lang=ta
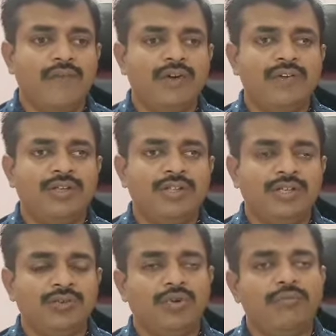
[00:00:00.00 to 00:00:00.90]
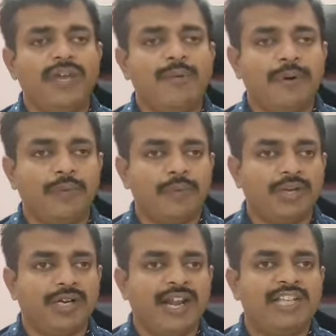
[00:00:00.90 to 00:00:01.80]
அவங்க வந்து ஒரு மேற்படிப்புக்கு
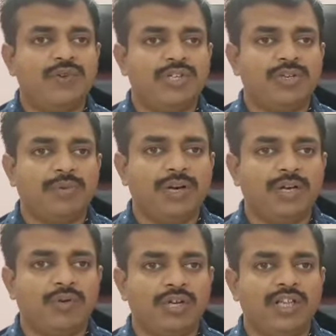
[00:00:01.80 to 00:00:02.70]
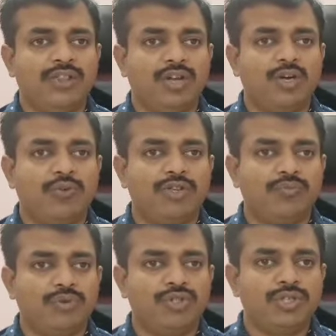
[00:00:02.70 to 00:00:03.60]
கிராஜுவேஷன் பண்ணுறக்கு ஒரு டென்த் ஆர்
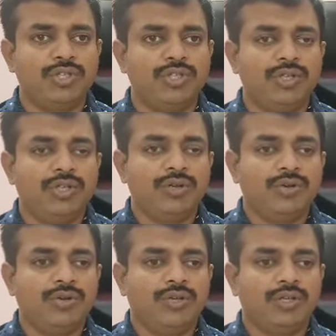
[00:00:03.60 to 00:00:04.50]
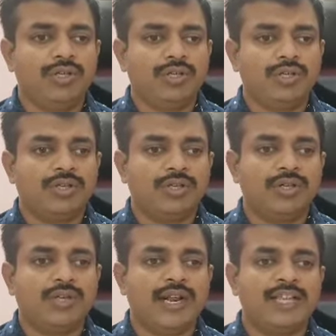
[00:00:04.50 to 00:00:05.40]
டுவெல்த் முடிச்சுட்டு ஒரு
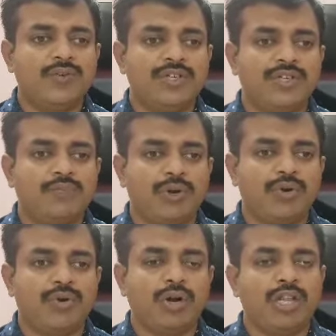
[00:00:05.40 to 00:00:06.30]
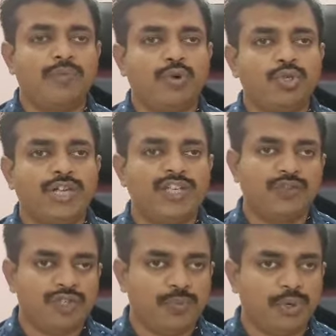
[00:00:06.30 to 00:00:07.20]
கிராஜுவேஷன் பண்ணணும் அல்லது போஸ்ட்
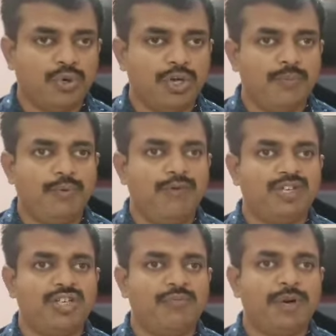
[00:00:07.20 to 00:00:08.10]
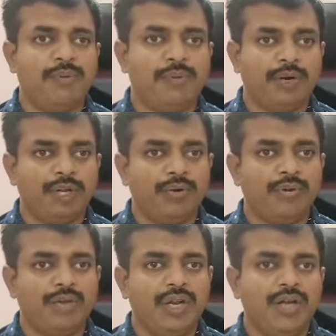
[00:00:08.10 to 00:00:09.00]
கிராஜுவேஷன் பண்ணணும் அல்லது ப்ரொஃபஷனல் படிப்பு படிக்கணும்
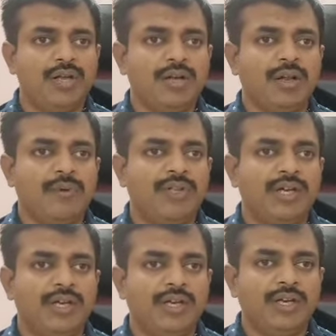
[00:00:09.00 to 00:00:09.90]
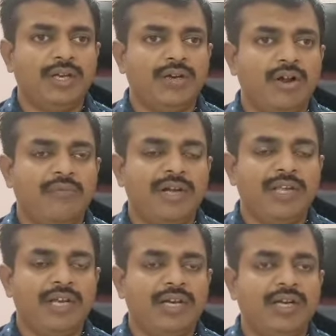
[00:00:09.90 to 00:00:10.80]
அப்படின்னா நம்ம இந்த நான்
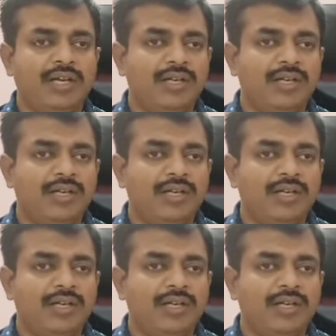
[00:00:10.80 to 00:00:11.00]
மெடிக்கல்